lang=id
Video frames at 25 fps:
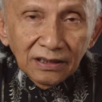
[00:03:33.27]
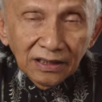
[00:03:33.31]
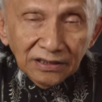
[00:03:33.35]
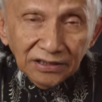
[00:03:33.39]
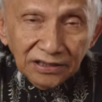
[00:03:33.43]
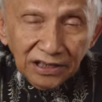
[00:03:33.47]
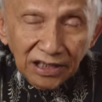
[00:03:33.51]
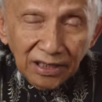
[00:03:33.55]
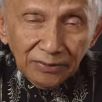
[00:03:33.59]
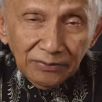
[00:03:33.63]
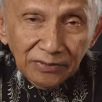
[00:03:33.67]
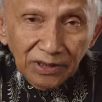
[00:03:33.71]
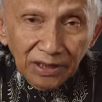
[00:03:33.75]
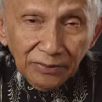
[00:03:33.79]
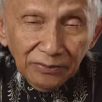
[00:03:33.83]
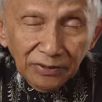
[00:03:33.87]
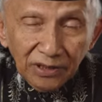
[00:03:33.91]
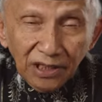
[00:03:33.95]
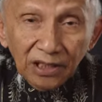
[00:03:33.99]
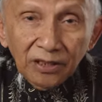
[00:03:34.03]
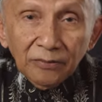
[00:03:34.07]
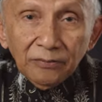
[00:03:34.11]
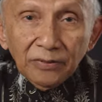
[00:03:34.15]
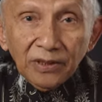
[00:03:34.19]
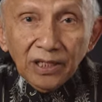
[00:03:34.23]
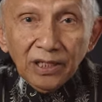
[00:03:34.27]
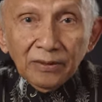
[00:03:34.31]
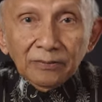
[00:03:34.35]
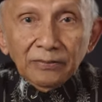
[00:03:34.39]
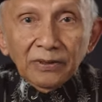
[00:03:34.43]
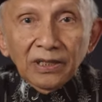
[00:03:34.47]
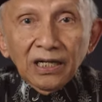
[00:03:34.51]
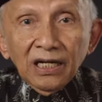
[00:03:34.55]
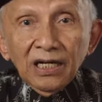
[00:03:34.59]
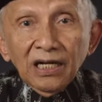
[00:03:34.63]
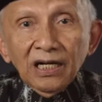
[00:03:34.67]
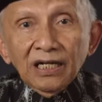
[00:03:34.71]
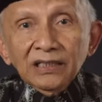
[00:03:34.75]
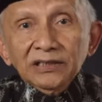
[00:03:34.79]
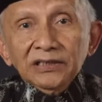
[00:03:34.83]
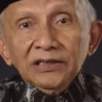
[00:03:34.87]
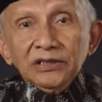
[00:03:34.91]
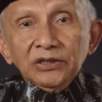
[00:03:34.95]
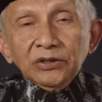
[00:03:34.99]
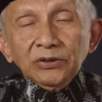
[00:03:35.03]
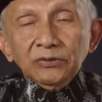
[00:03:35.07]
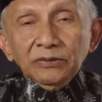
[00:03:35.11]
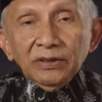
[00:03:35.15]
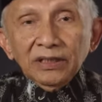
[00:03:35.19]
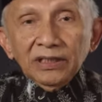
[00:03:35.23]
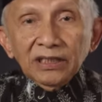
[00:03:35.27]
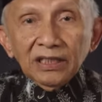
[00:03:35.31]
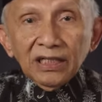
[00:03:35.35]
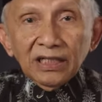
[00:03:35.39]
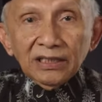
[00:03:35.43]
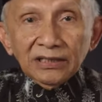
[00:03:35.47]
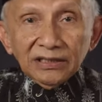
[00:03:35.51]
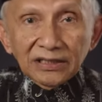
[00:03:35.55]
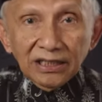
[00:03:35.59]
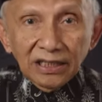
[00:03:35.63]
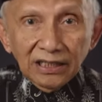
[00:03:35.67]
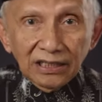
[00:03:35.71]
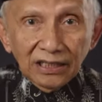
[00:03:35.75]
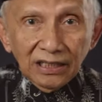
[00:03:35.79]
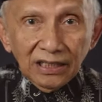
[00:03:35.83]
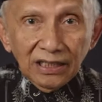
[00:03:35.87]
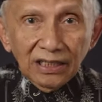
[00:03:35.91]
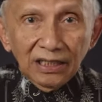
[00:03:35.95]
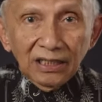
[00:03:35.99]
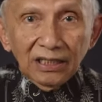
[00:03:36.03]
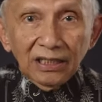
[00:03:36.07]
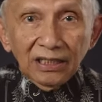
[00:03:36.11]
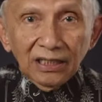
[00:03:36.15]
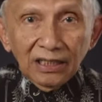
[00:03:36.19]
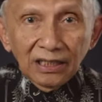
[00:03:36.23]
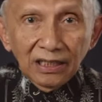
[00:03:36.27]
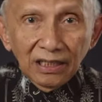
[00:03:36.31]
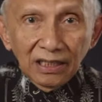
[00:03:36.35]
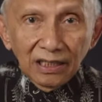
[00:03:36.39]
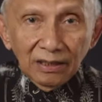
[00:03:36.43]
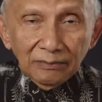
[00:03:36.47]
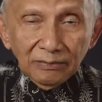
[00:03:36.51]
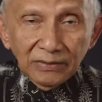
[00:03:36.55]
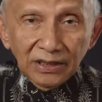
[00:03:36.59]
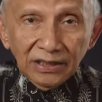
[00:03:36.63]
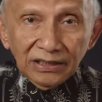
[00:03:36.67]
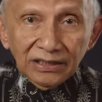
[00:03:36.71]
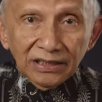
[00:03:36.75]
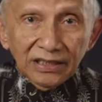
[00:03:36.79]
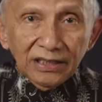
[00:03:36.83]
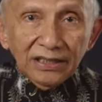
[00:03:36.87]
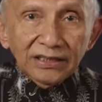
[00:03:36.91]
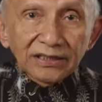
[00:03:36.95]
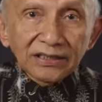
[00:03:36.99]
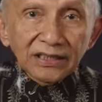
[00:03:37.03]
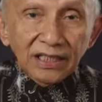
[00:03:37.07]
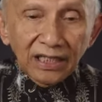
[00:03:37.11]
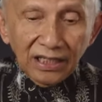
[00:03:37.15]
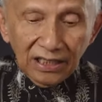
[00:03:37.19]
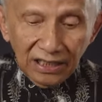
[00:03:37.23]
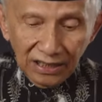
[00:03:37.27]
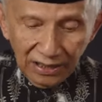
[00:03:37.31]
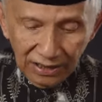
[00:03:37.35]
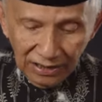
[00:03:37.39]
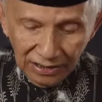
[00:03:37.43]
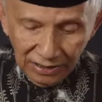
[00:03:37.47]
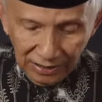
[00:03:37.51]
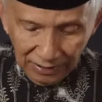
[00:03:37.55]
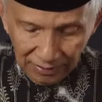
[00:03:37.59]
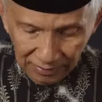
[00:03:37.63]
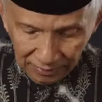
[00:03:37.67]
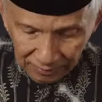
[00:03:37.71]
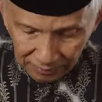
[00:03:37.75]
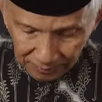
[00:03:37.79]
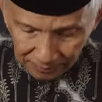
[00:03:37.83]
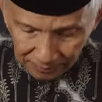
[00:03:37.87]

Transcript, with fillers: dan saya akan menyampaikan beberapa hal sesuai dengan saya amati sekarang ini.